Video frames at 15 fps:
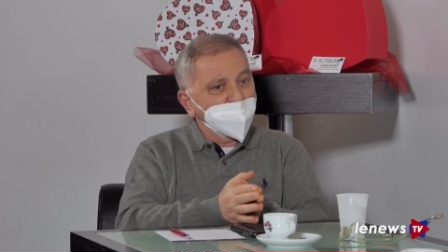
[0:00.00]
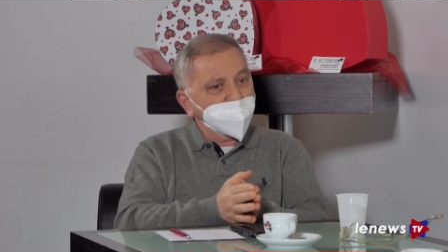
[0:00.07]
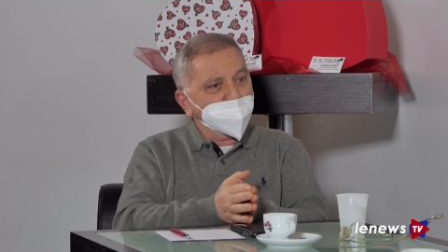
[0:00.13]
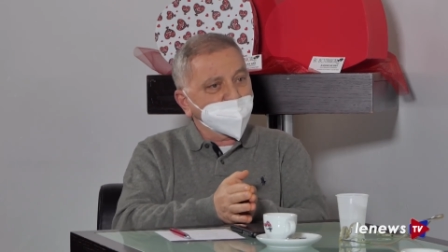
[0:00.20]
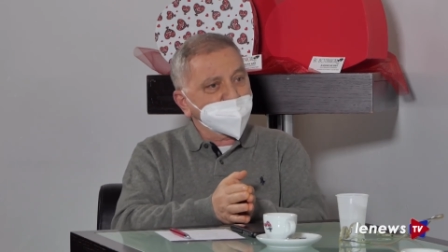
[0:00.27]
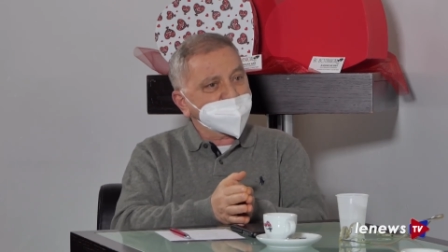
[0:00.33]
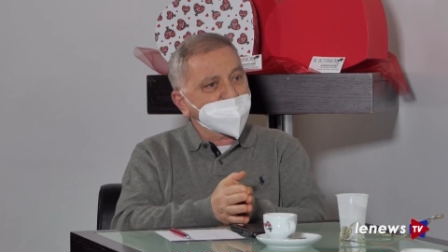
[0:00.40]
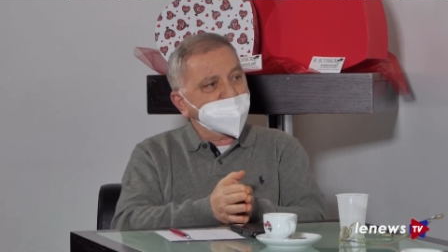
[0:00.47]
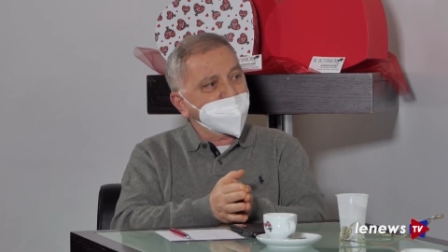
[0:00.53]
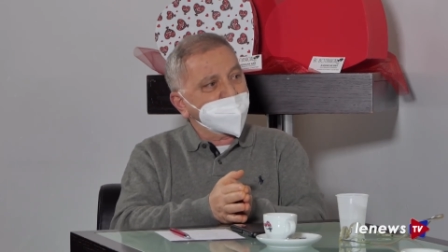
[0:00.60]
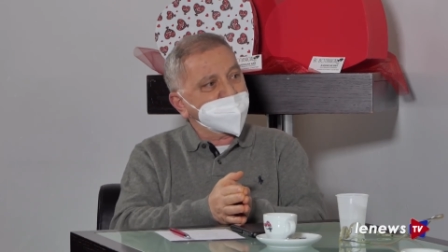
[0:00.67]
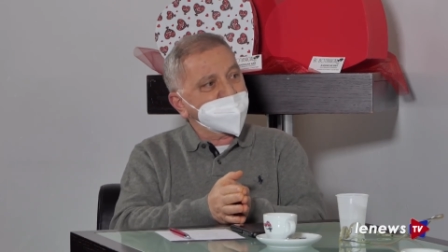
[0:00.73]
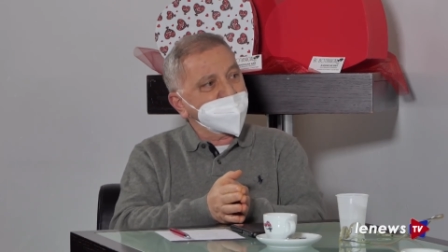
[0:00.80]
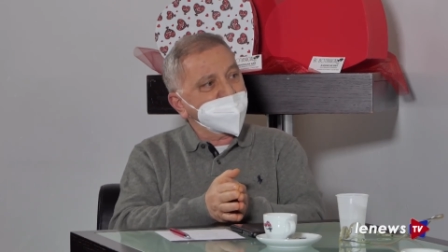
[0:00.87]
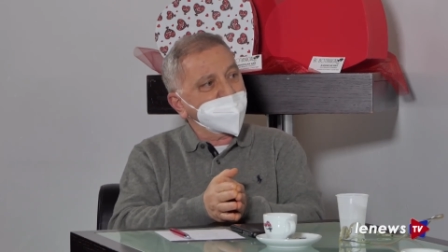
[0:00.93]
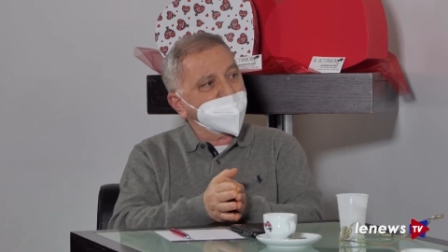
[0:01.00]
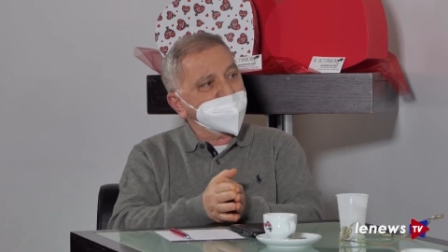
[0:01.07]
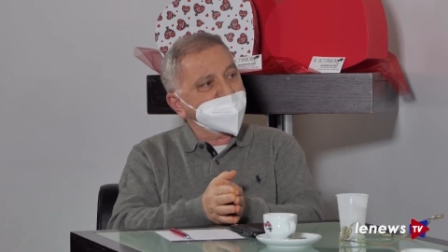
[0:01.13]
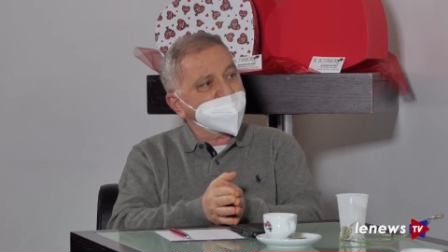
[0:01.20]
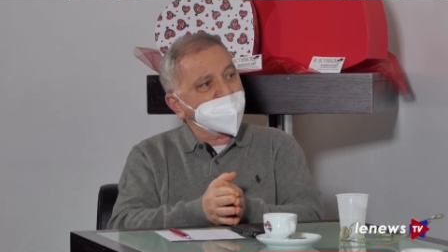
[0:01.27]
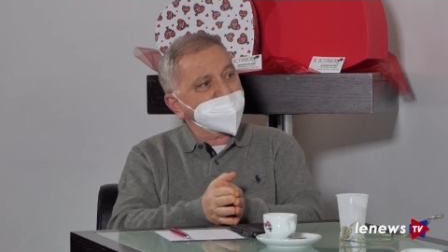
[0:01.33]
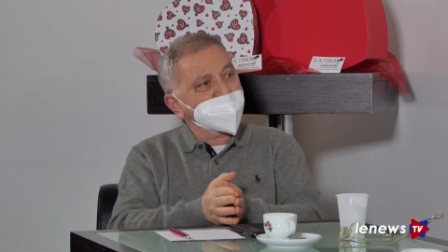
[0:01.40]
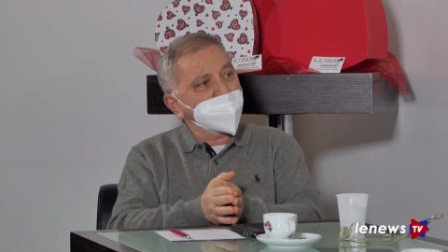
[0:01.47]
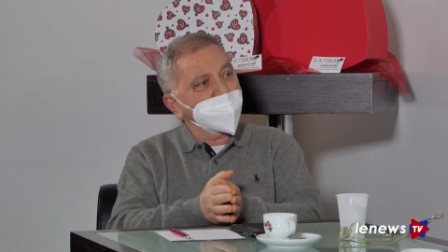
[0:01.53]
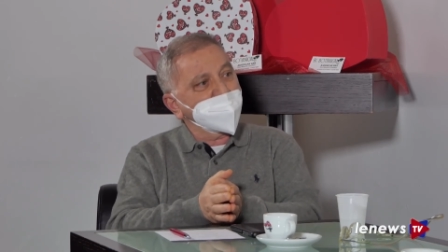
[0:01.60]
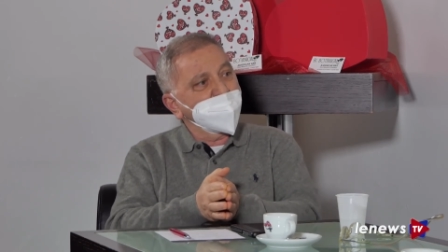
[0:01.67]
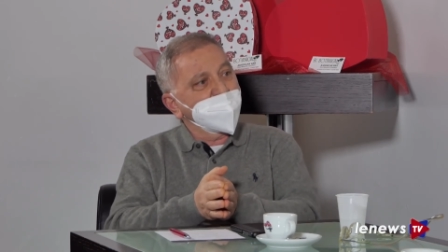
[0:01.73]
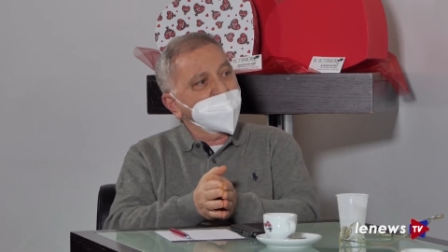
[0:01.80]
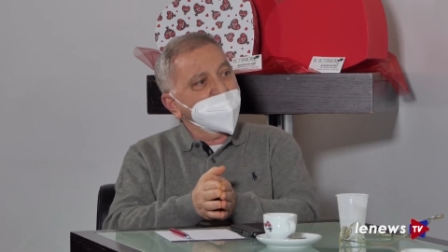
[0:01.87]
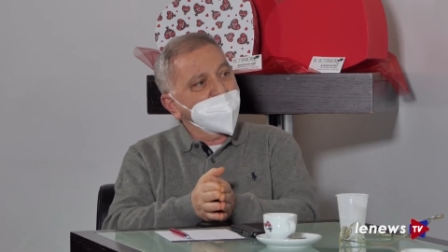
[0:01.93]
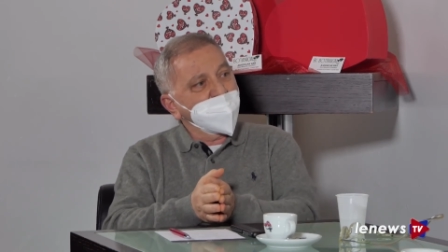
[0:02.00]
Sono stati presi in considerazione